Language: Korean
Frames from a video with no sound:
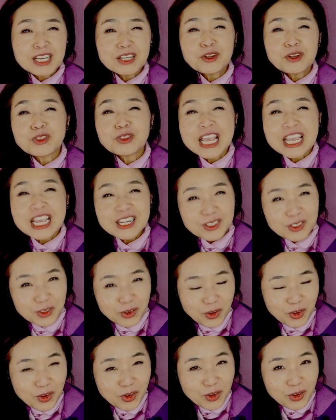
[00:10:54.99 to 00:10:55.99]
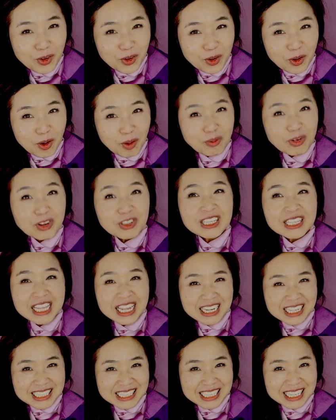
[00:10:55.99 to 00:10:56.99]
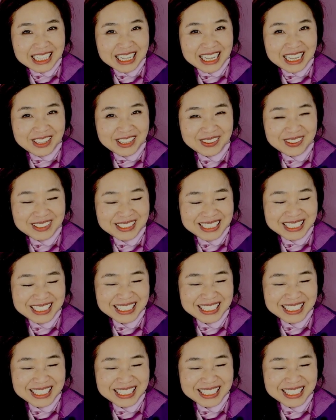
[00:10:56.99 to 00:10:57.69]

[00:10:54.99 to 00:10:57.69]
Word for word: 그리고 내일은 또 어머니 날이잖아요.